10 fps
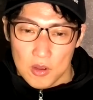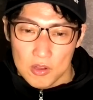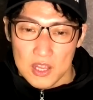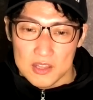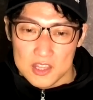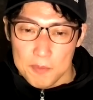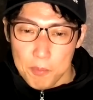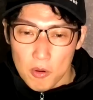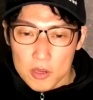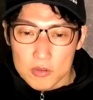これね、日
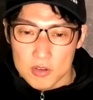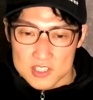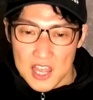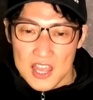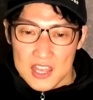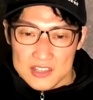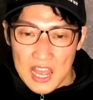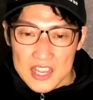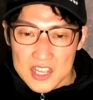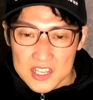本語で言うとですね、
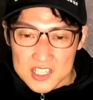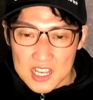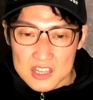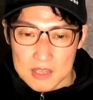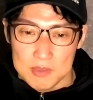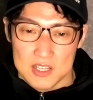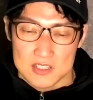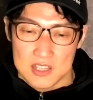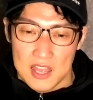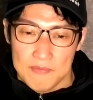内燃機関って意味で
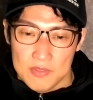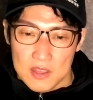すね。